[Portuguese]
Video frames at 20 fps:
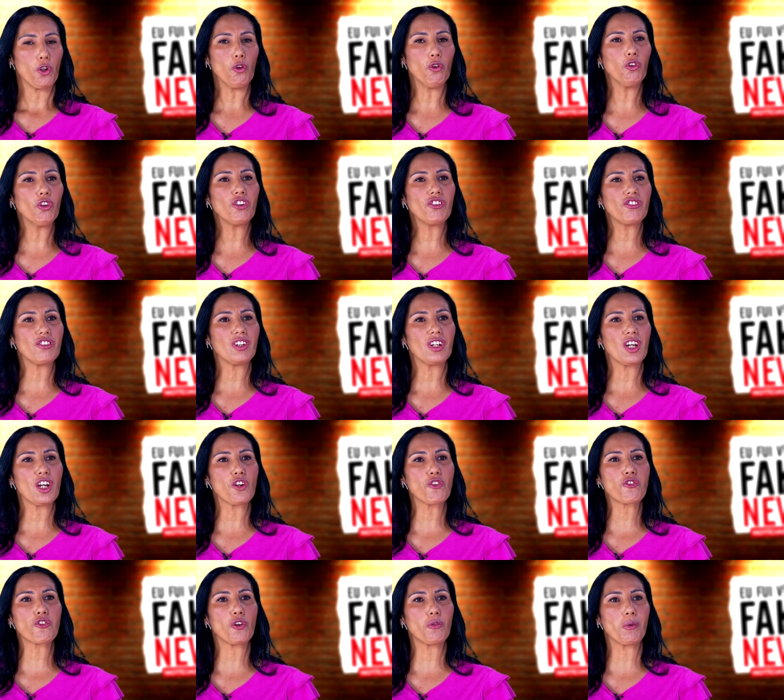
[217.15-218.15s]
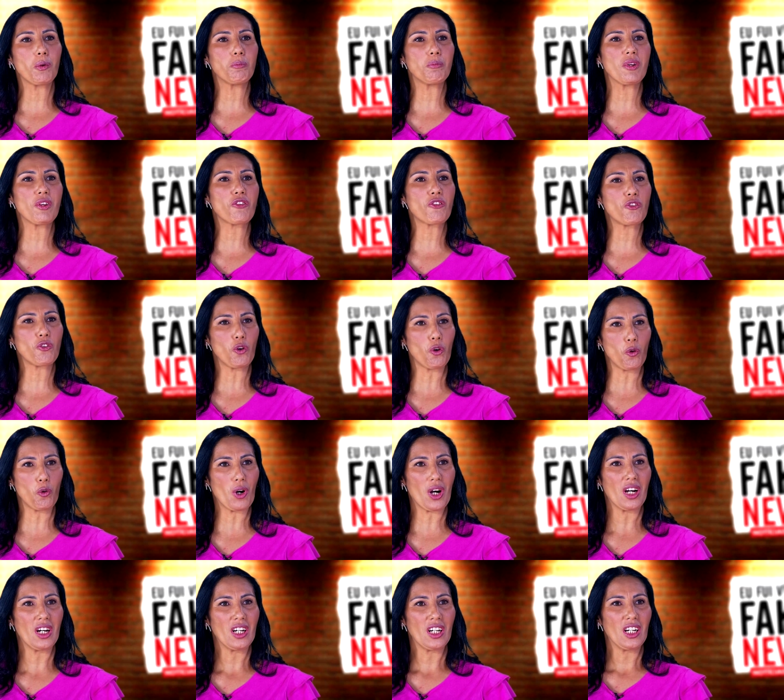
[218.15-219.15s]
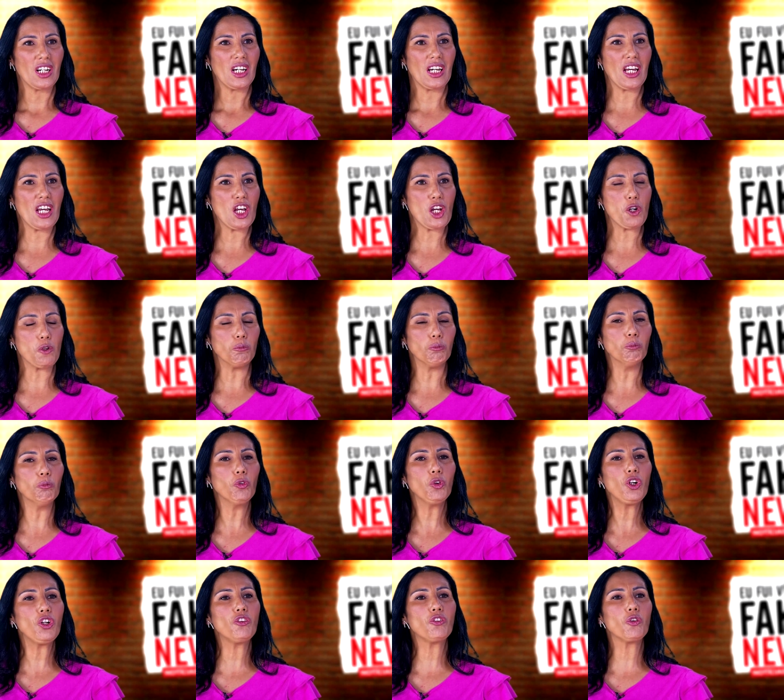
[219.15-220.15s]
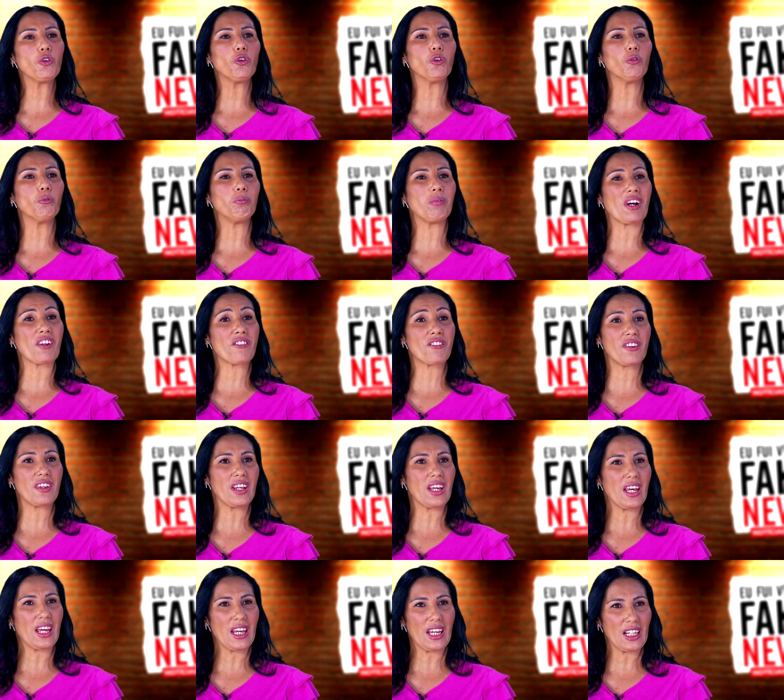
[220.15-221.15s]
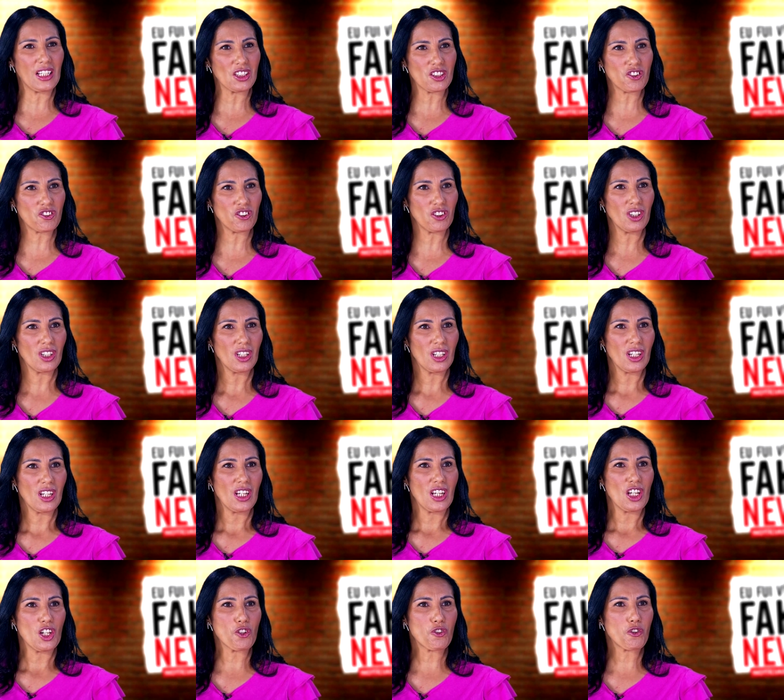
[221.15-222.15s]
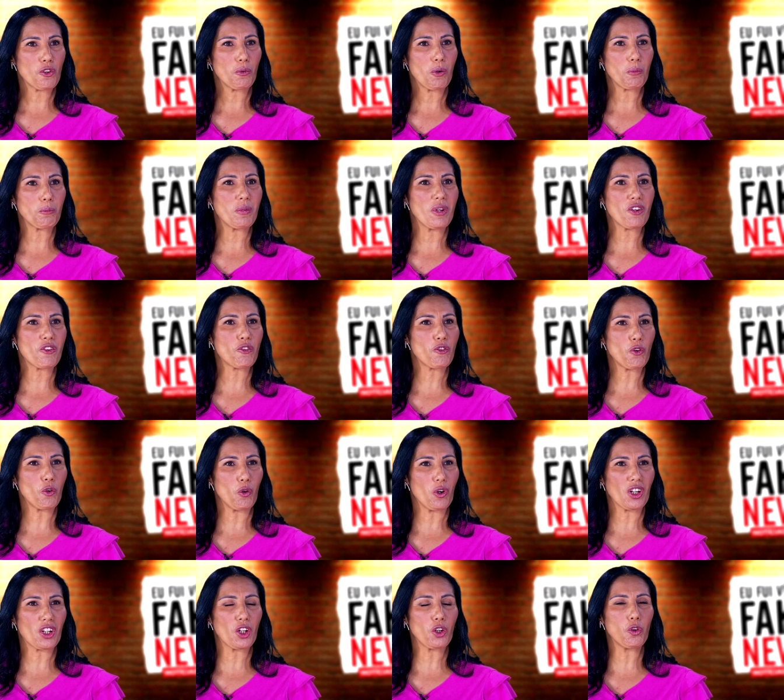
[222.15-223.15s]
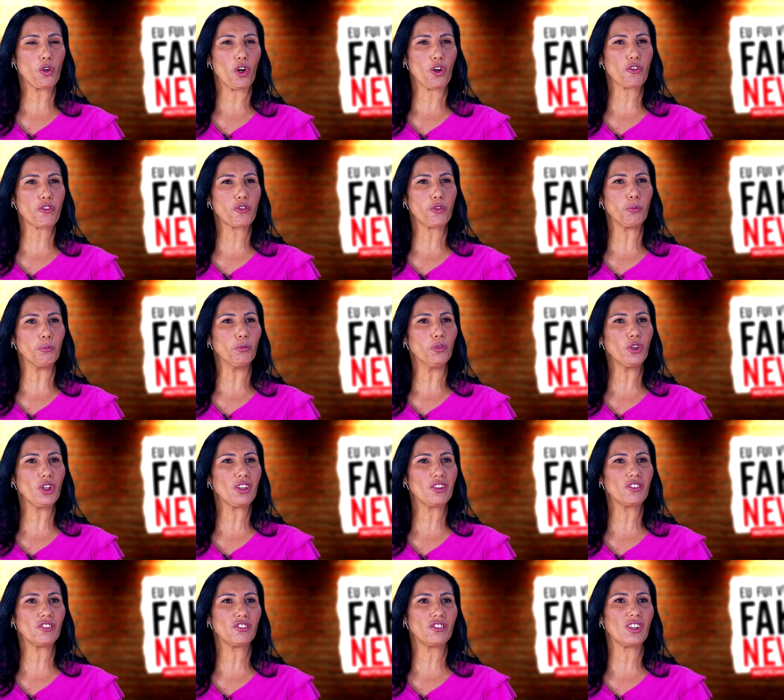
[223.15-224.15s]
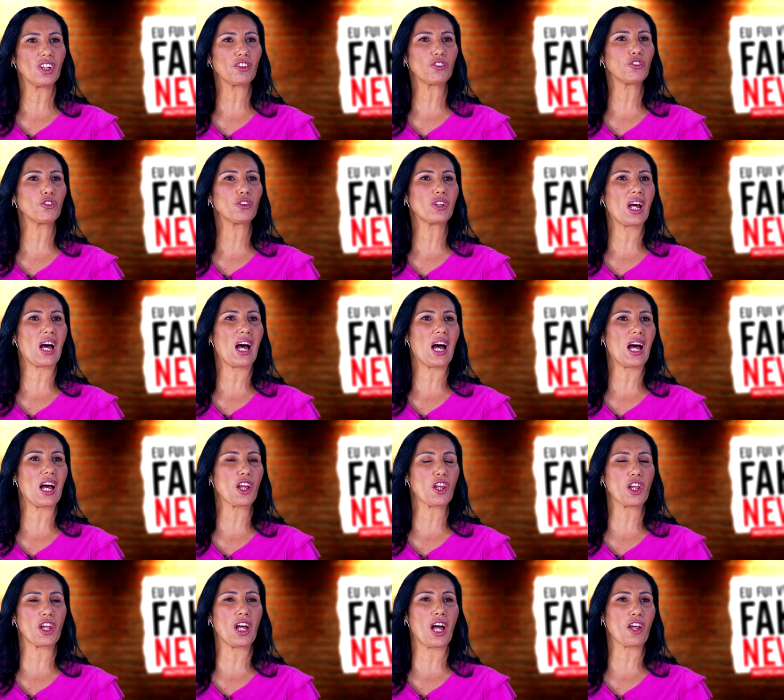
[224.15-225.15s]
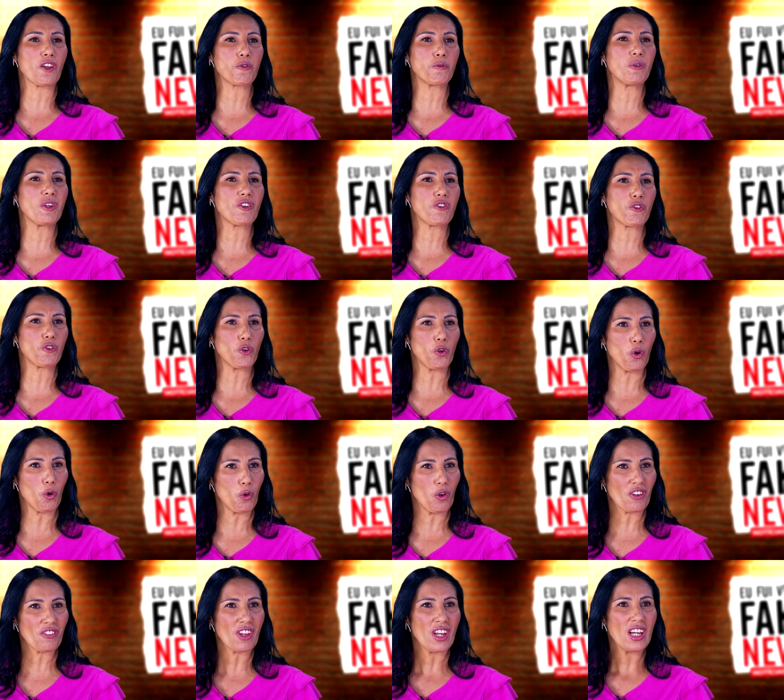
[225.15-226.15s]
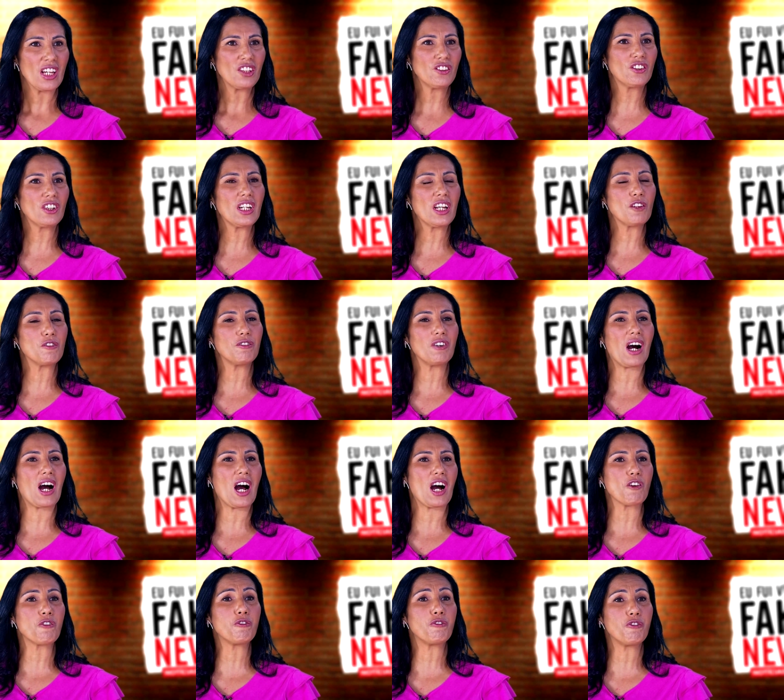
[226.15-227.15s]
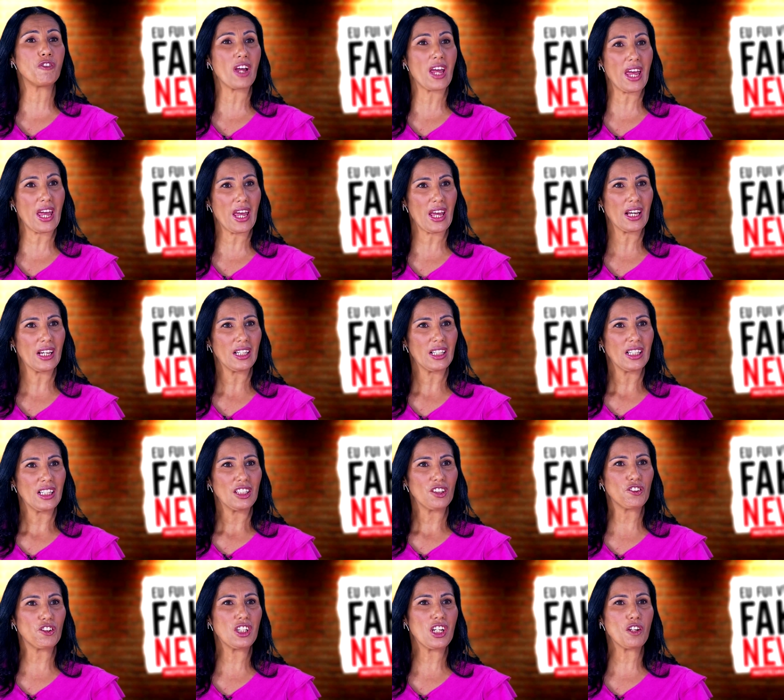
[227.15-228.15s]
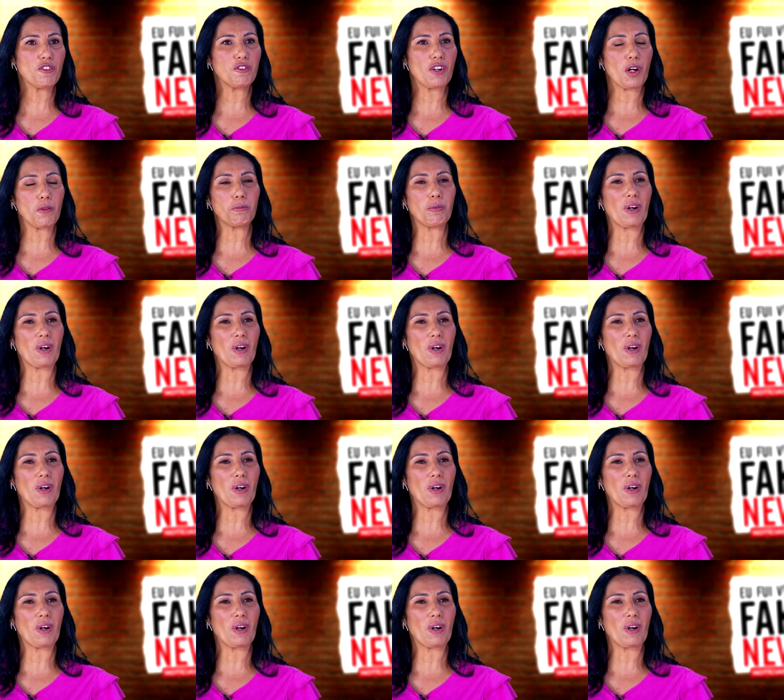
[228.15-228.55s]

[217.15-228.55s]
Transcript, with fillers: Hoje eu sou uma pessoa é, muito paciente, eu sou uma pessoa que gosto muito de ajudar as pessoas, de levar a fé, de levar a